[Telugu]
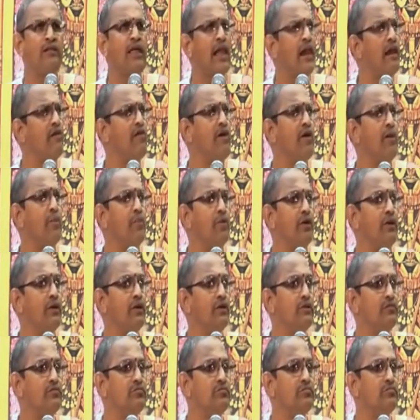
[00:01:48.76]

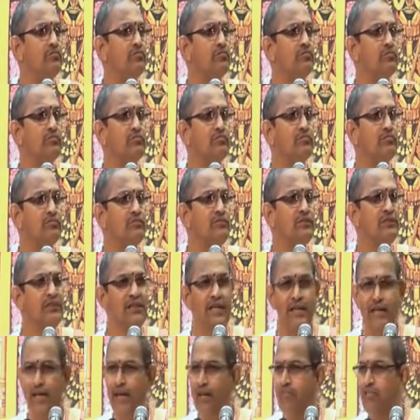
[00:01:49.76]
తెల్లవారిపోయింది
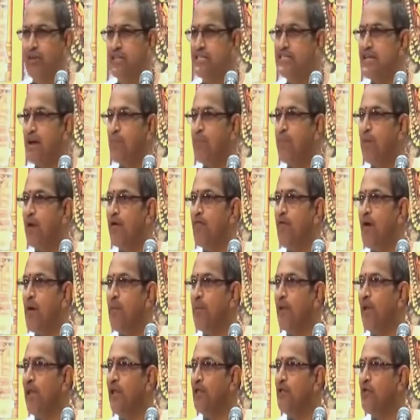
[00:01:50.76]
ఈవిడ చెప్పడం
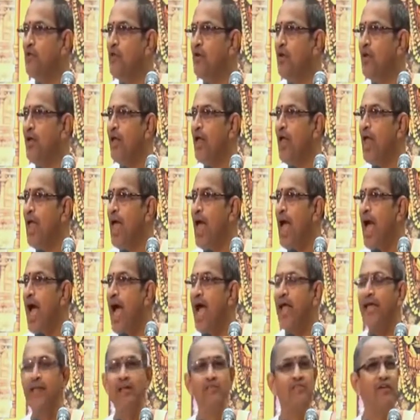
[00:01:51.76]
ఆపలేదు
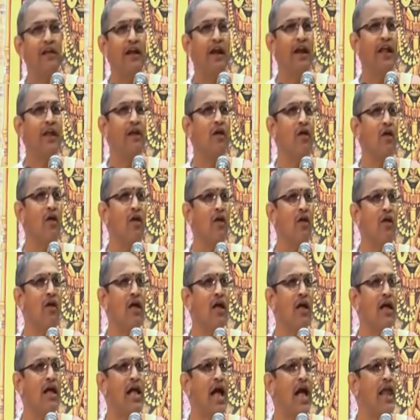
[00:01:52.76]
ఆయన వినడంలో
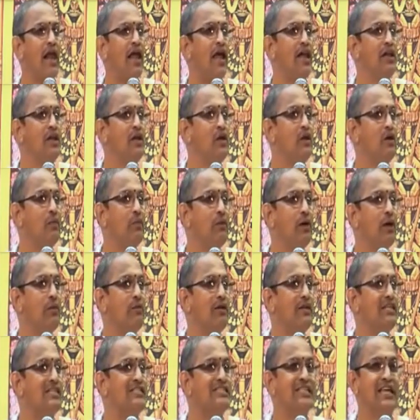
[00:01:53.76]
కాలాన్ని
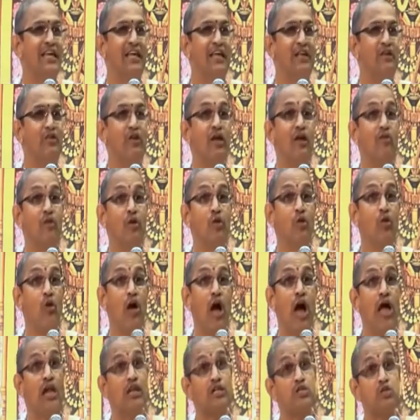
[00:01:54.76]
గమనించలేదు ఎవరు
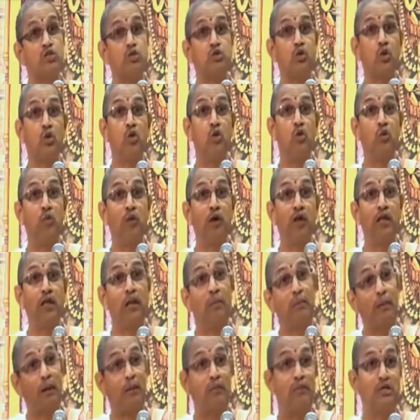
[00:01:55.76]

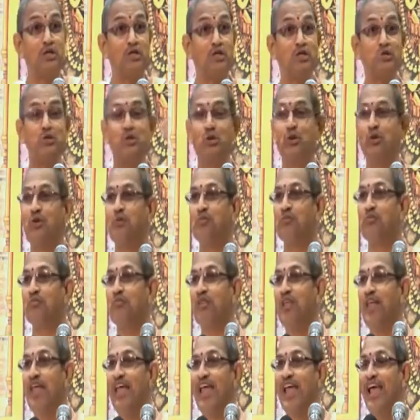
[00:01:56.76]
కాలస్వరూపుడైన పరమేశ్వరుడు
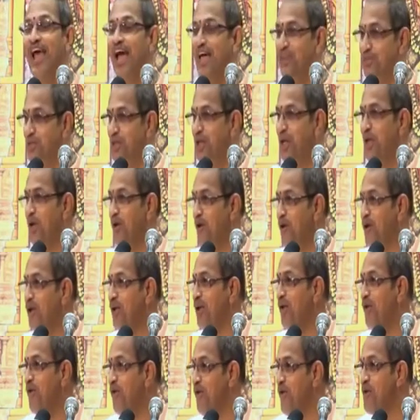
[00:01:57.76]
అందుకే
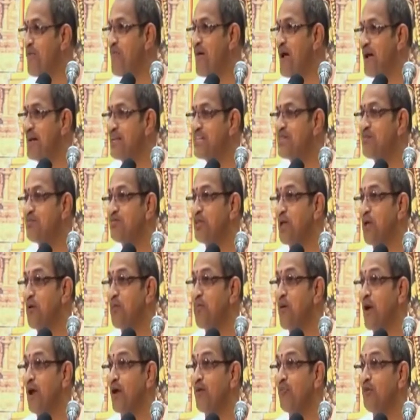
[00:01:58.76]
లోకంలో ఒక మాట చెప్తారు
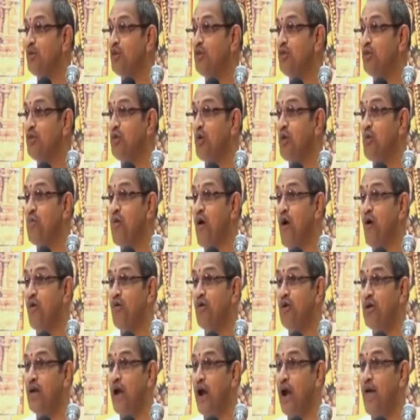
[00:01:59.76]
భగవంతుడు
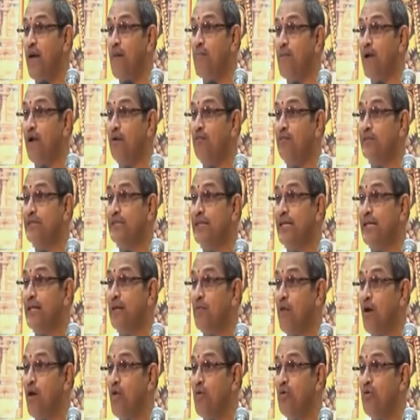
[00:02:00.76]
బాగుంటాడా భగవత్ కథ
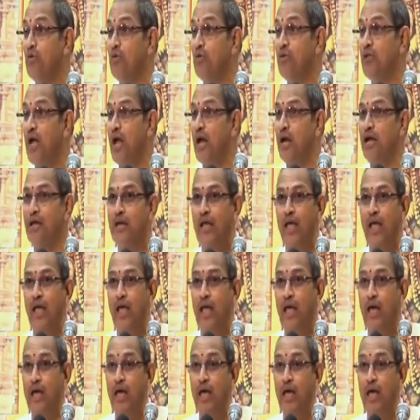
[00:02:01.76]
బాగుంటుందా అంటే